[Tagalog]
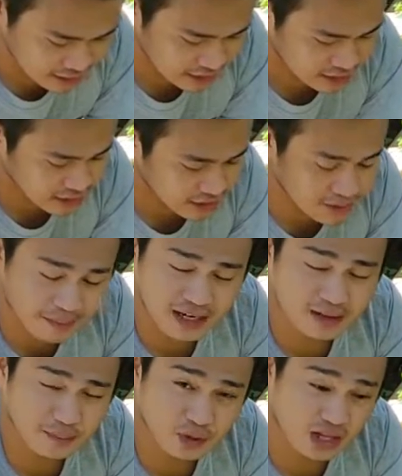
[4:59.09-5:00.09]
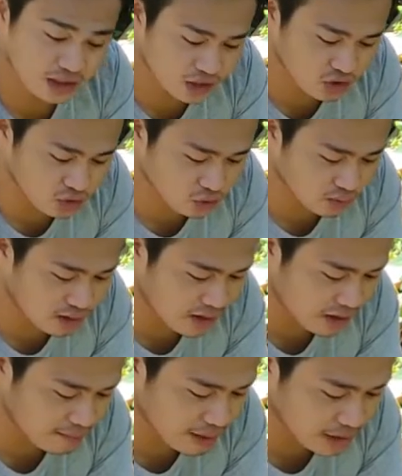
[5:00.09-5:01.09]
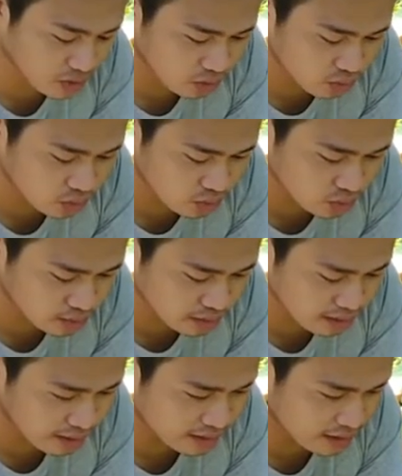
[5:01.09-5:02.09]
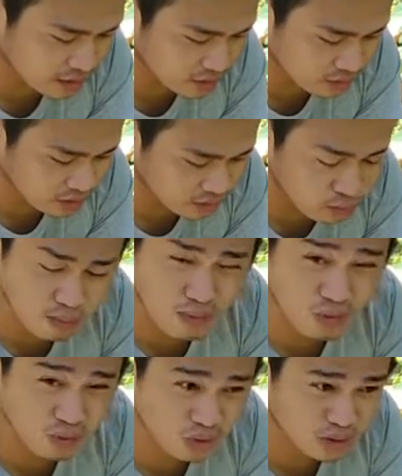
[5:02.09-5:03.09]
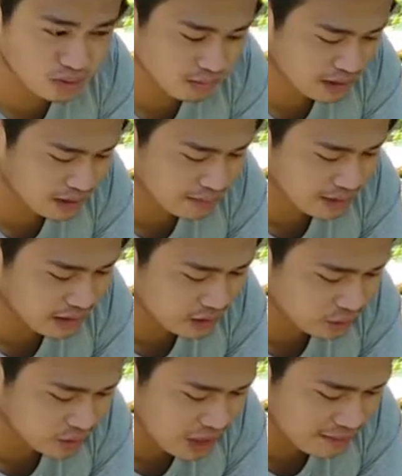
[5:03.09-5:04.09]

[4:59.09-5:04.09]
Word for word: sinisiparate po natin yung mga bato, mga ano, bubog, mga bildo sa